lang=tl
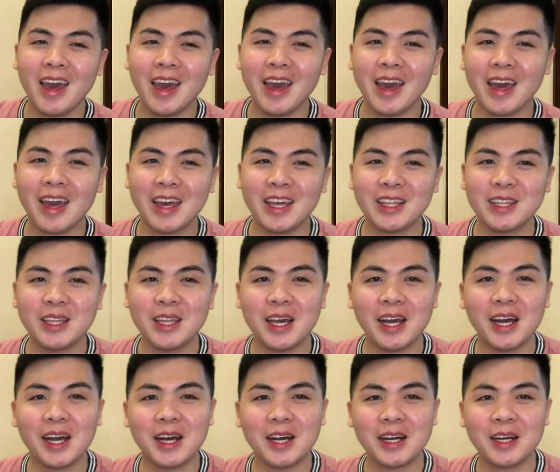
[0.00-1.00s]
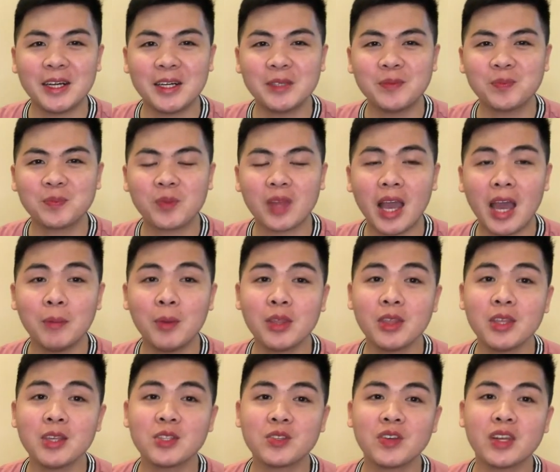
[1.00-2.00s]
And uh, I
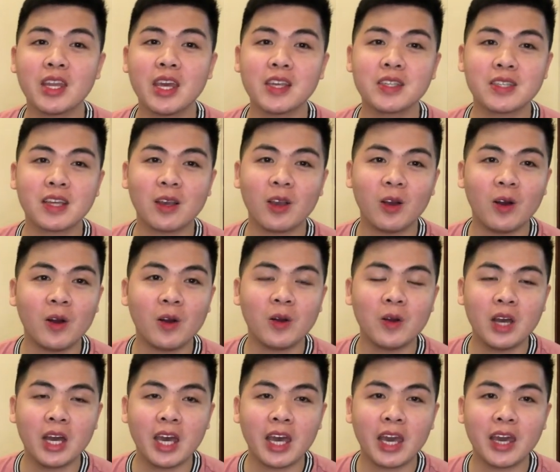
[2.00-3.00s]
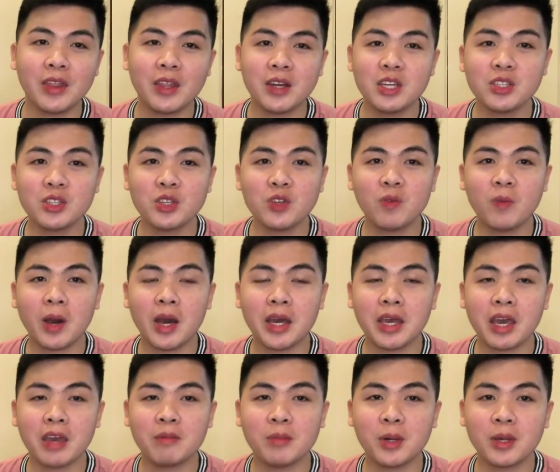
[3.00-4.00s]
bought this 3 days ago. And the reason
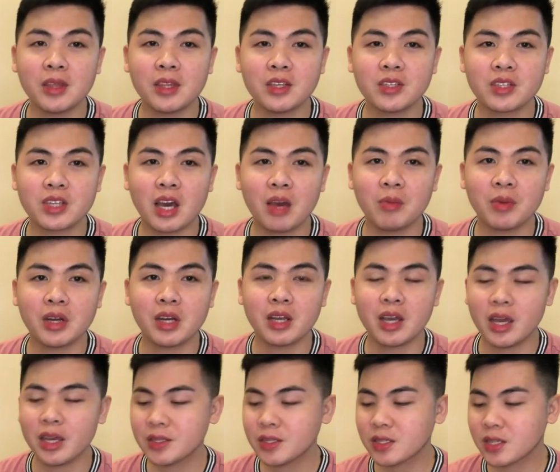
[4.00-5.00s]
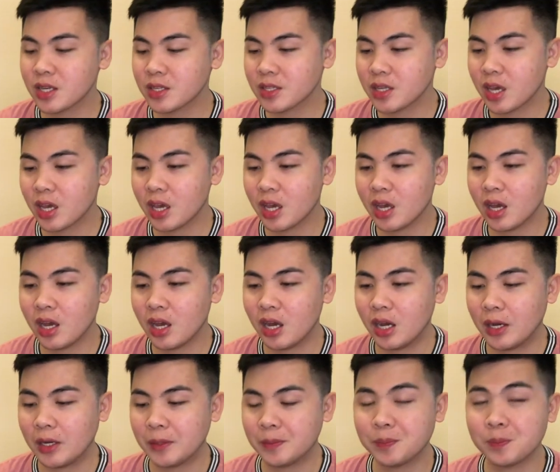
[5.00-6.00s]
why I bought this camera guys, kasi
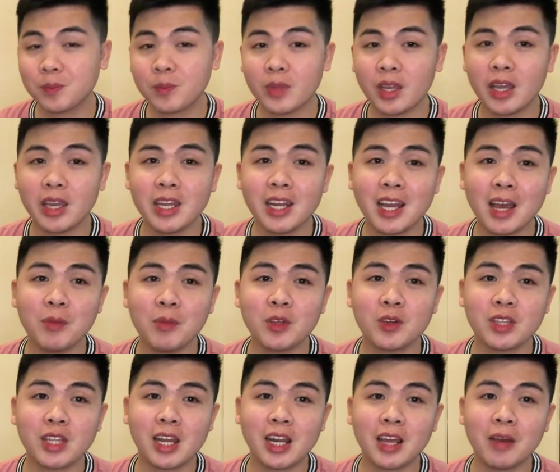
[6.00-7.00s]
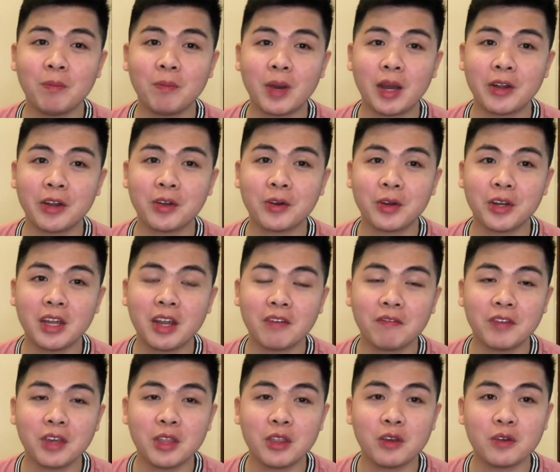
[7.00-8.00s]
um, ang ginagamit ko talagang pang-record
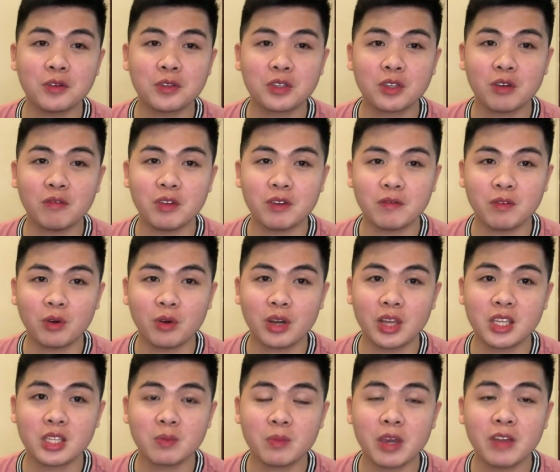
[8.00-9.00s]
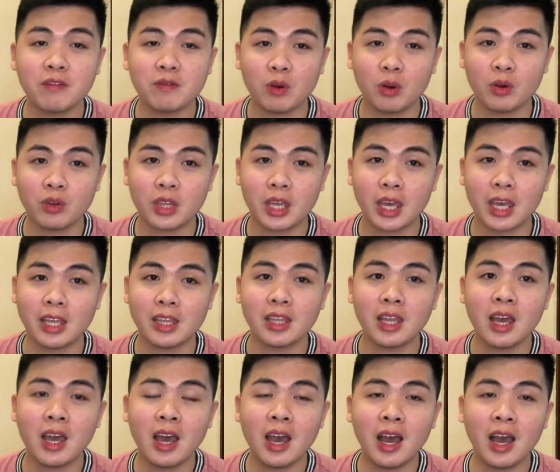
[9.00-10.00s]
ng videos ko before is my phone. And
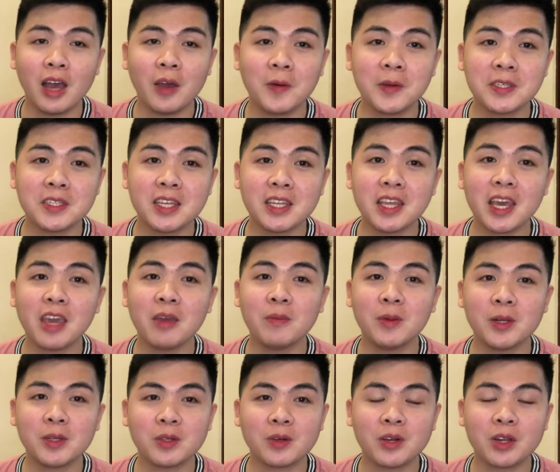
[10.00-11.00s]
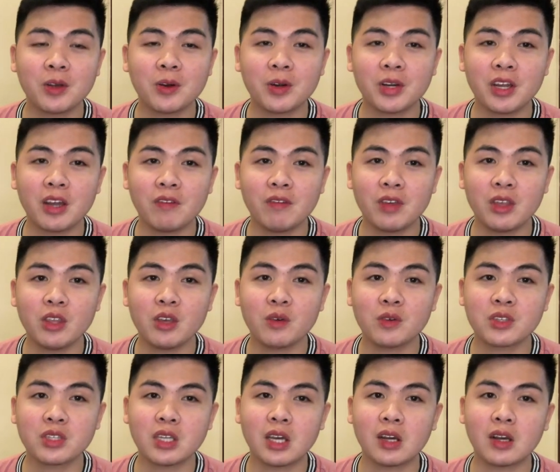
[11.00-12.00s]
I was not able to record a
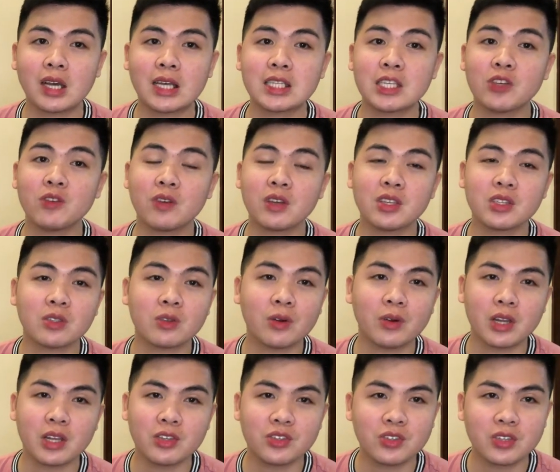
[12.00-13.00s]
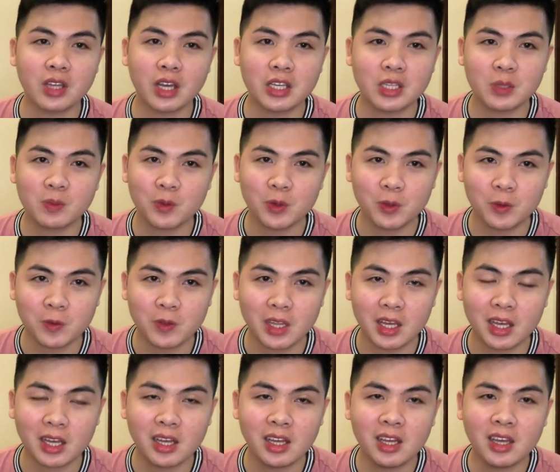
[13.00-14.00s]
videos na kasi yung storage niya is puno
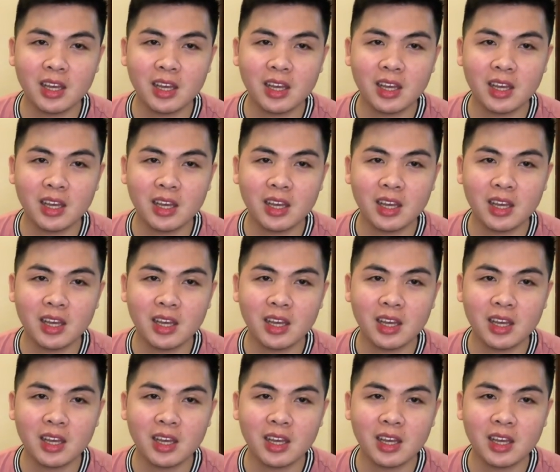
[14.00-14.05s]
na.